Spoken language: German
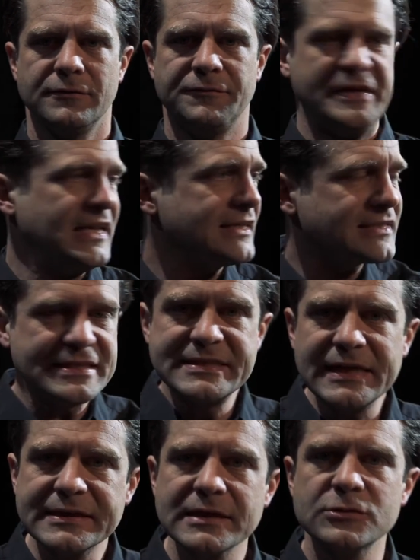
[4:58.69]
Wen
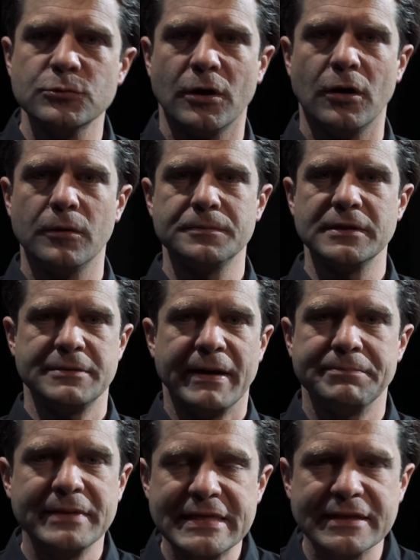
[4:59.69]
interessiert das überhaupt? Ich
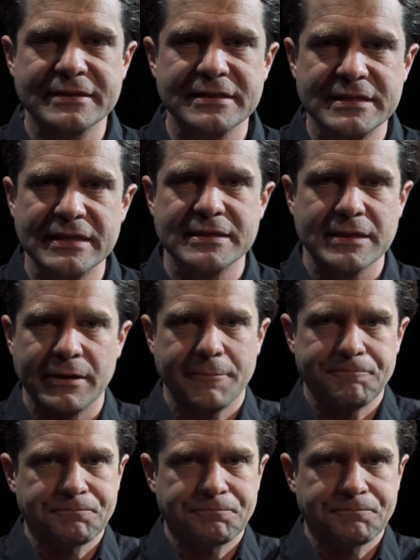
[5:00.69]
meine, mich interessiert das, aber